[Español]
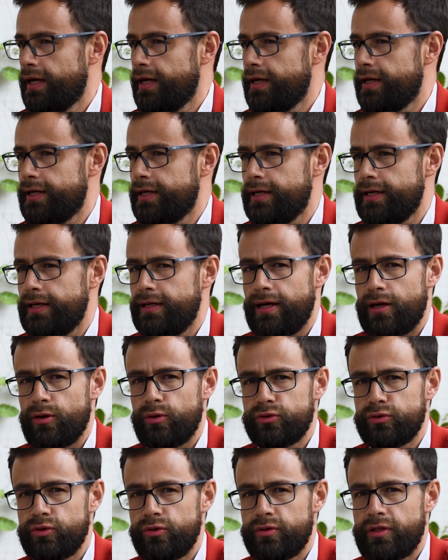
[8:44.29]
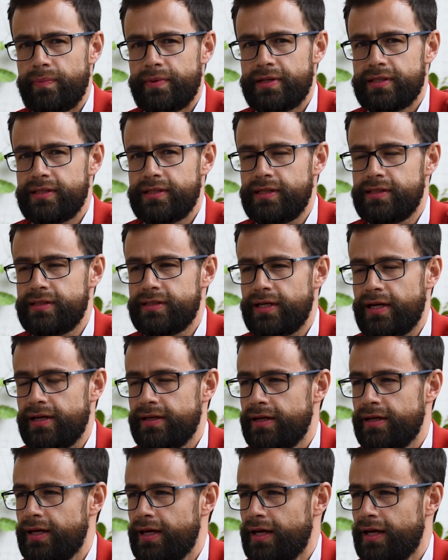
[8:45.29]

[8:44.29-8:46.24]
eh, en la consulta presidencial,